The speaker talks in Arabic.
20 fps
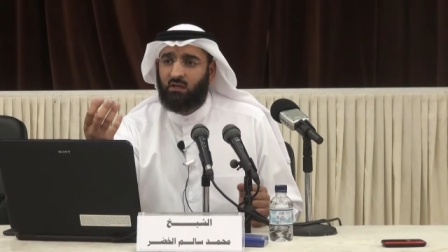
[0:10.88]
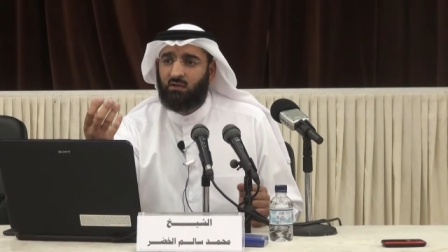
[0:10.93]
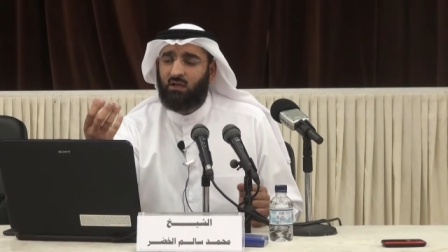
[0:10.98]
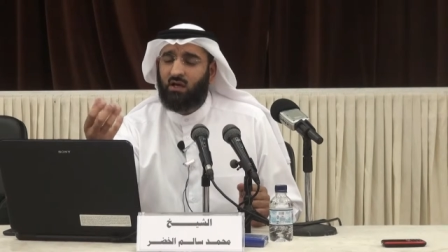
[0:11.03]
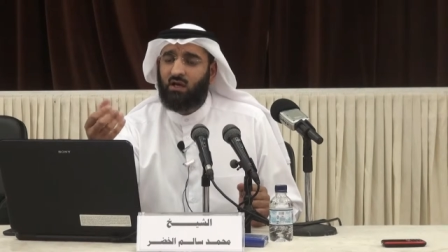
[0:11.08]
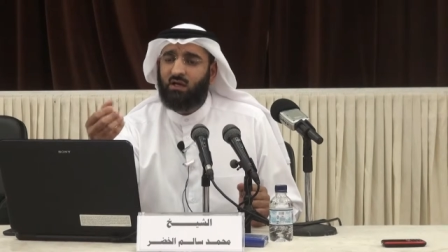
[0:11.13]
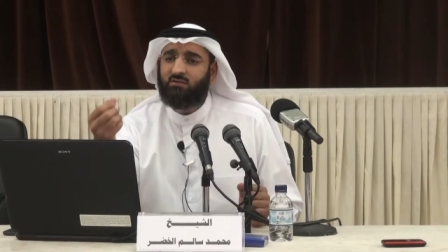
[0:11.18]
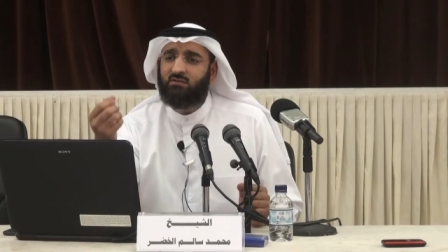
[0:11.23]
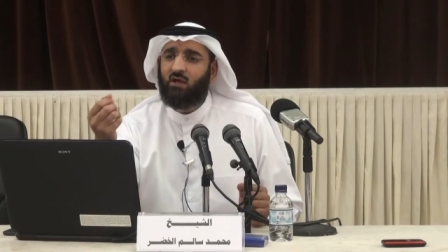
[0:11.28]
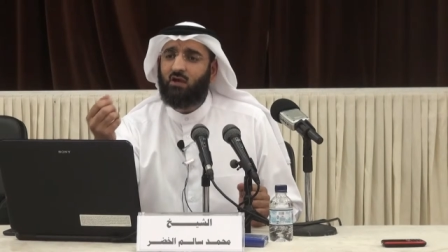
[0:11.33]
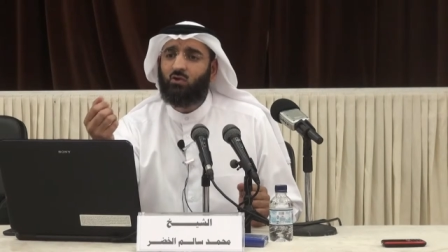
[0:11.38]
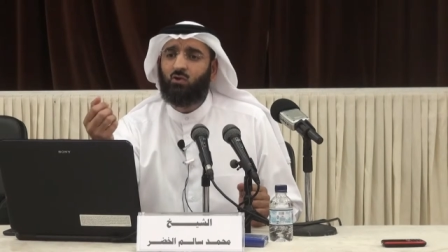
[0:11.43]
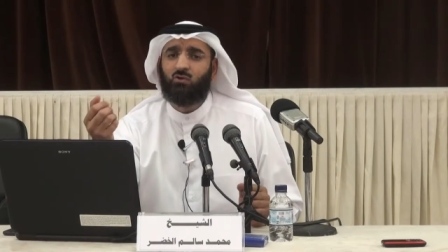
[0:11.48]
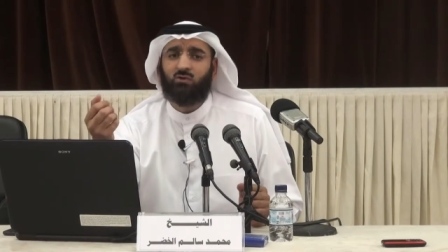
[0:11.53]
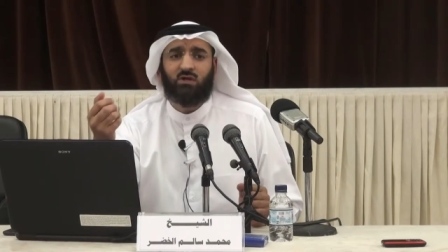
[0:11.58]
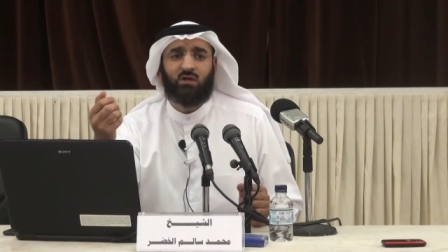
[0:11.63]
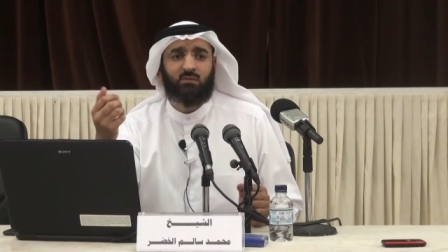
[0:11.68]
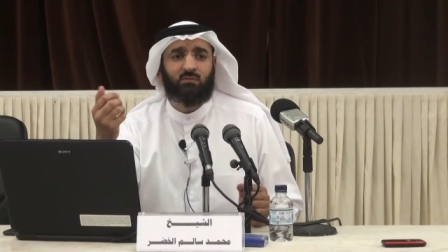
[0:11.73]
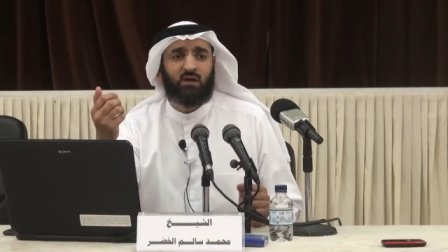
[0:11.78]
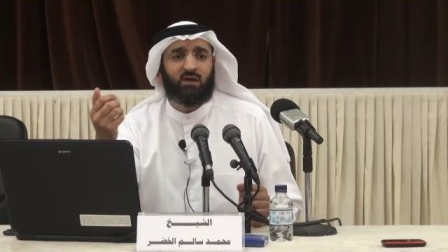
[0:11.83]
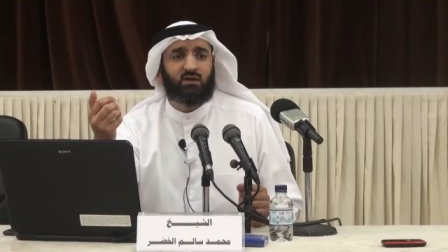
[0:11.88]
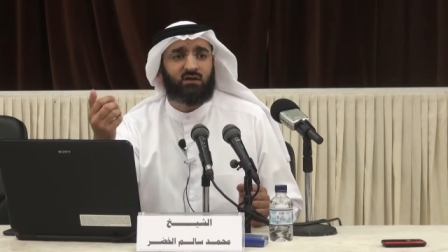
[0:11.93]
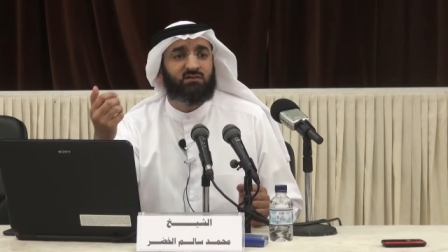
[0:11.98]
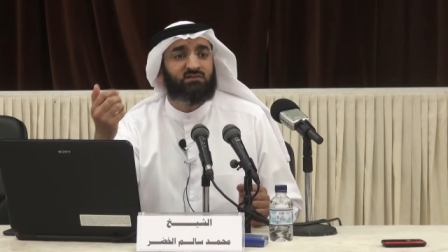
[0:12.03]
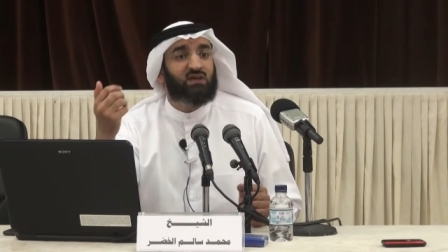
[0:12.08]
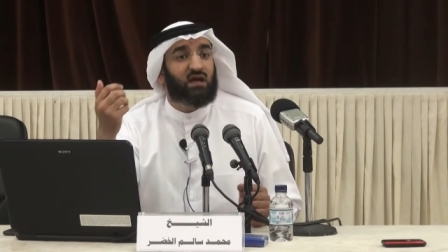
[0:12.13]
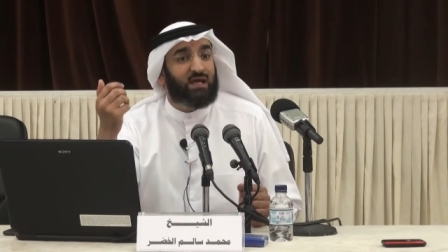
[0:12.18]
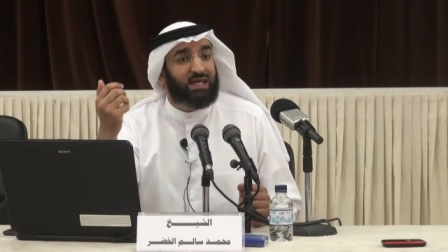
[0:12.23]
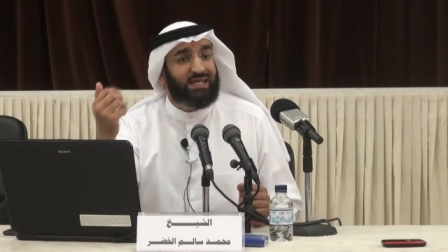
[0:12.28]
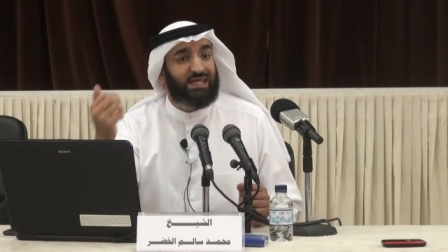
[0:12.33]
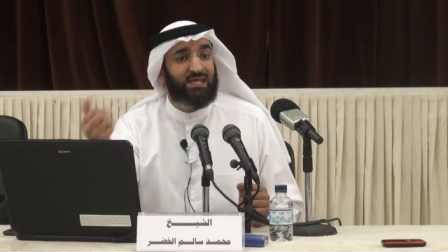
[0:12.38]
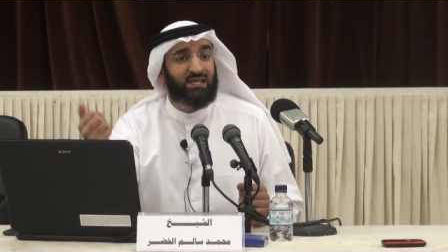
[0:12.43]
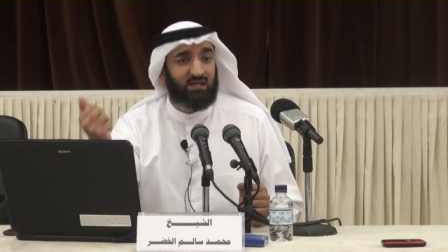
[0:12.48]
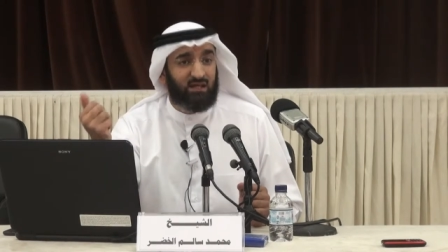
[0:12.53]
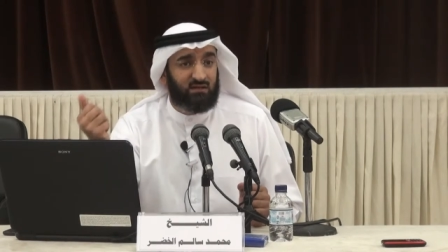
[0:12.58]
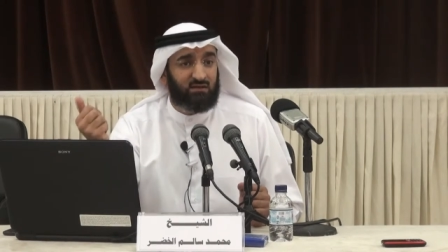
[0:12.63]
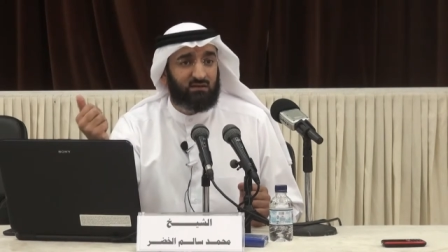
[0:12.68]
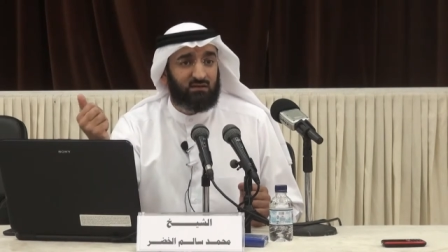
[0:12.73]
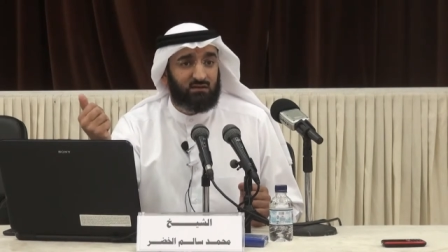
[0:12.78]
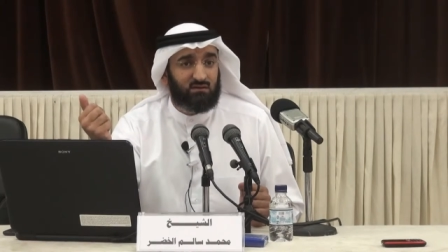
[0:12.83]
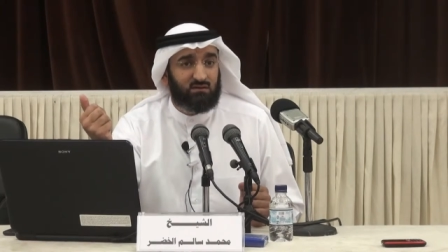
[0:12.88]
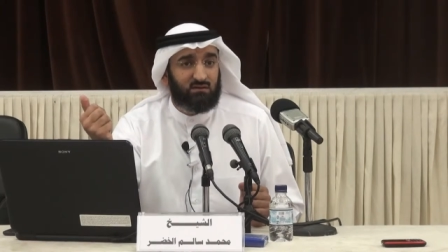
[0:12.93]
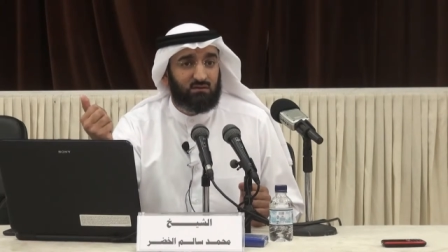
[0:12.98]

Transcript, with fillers: أن قد يكون المرء تقيا